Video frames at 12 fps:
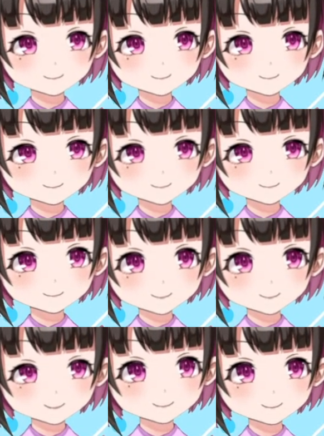決勝は
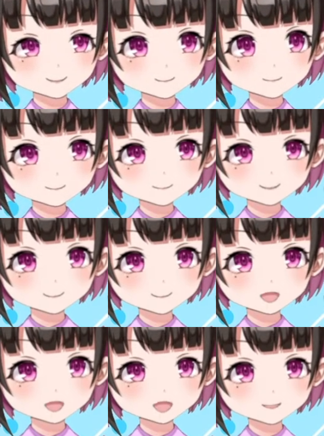サイスターのゴール
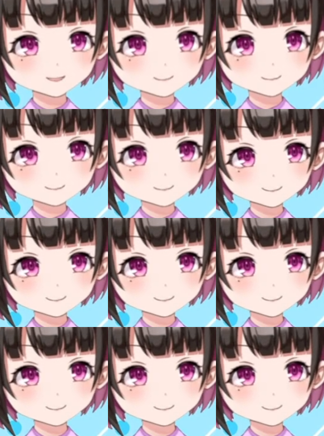裏まで見に行こうかな。